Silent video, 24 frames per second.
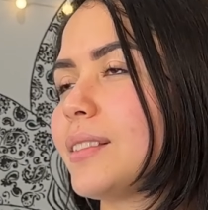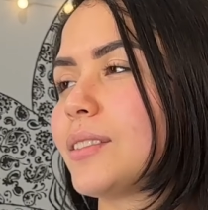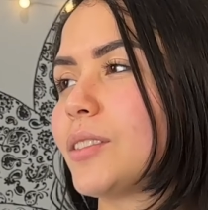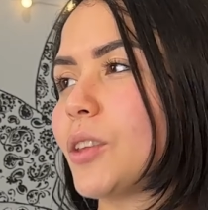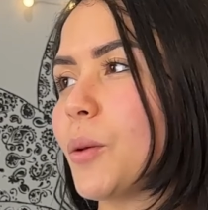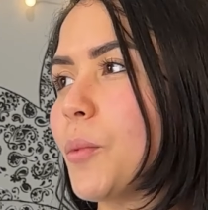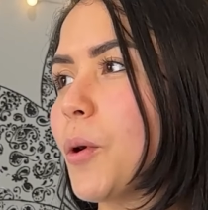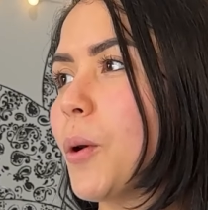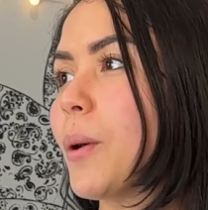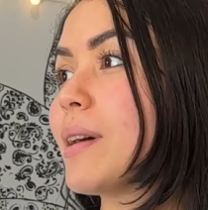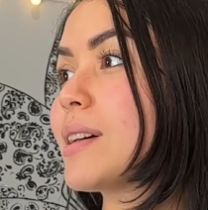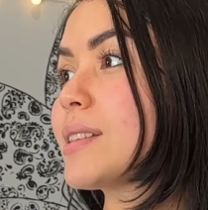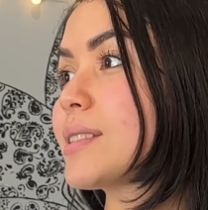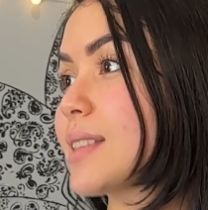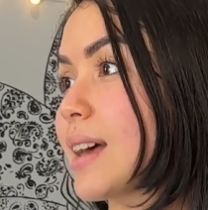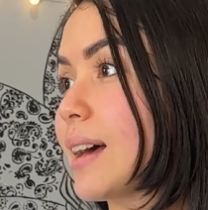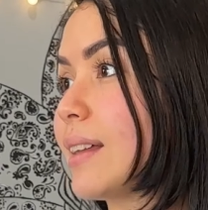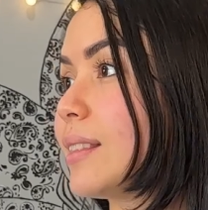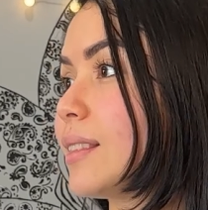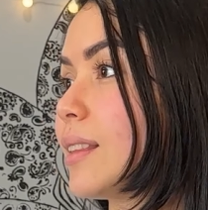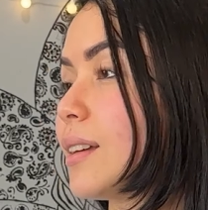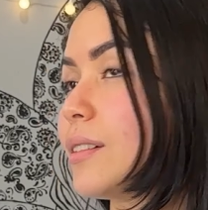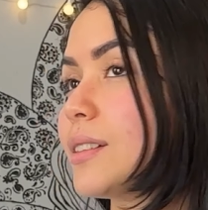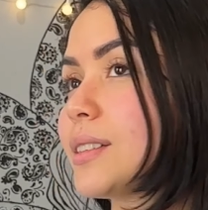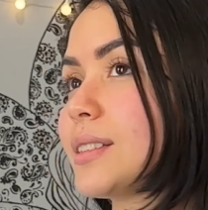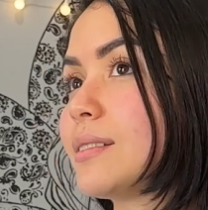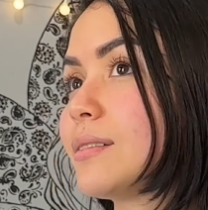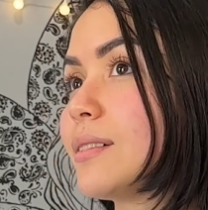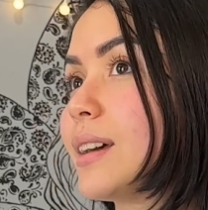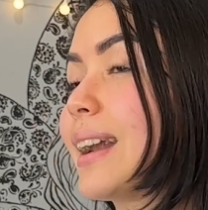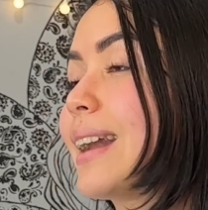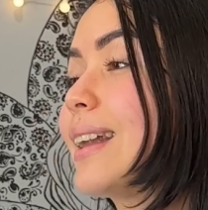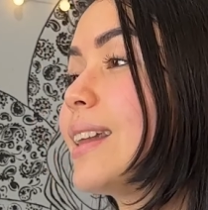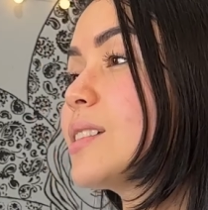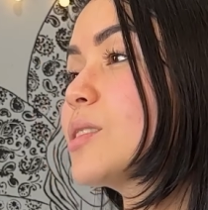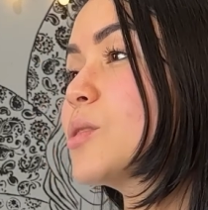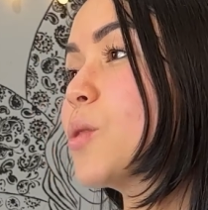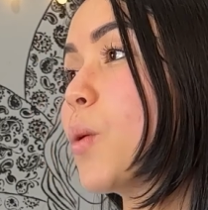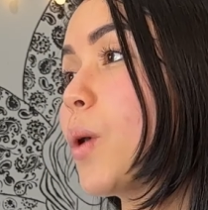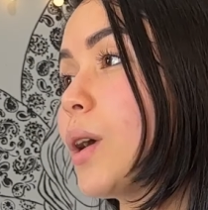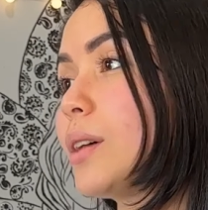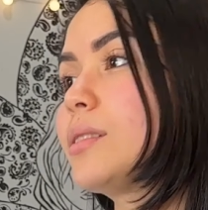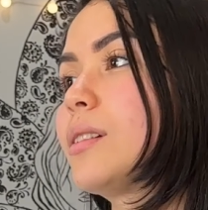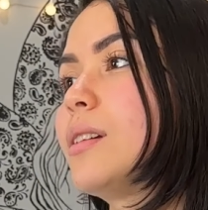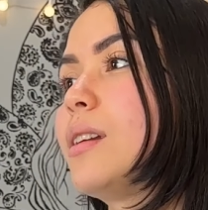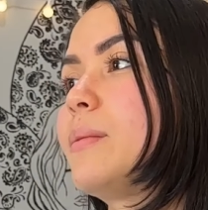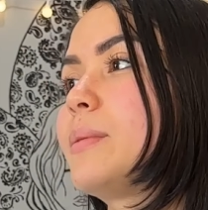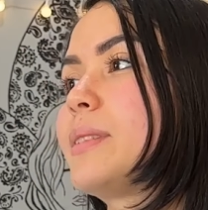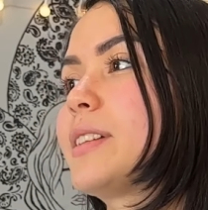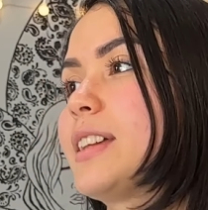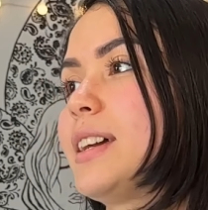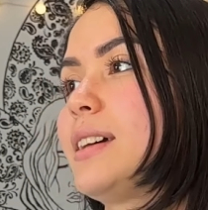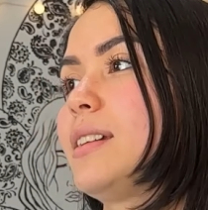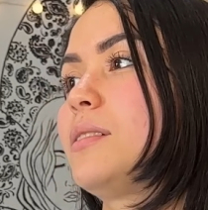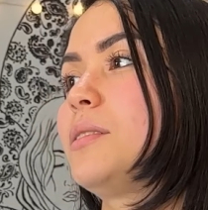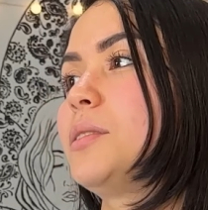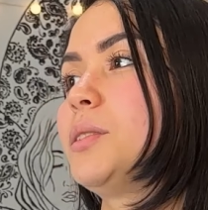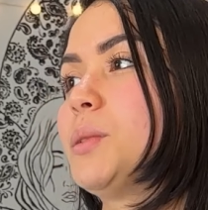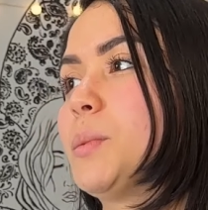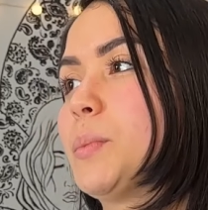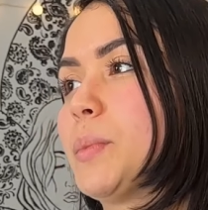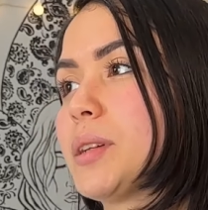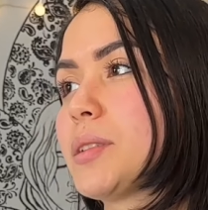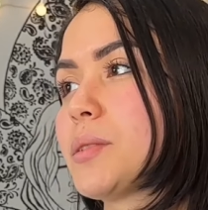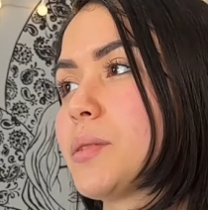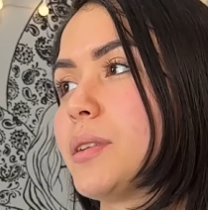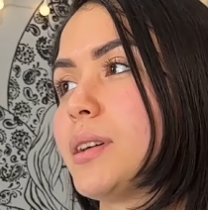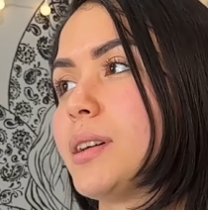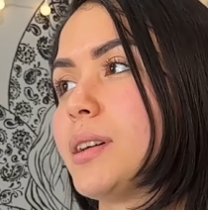Tomó bastante, eran las 4 de la mañana cuando pasó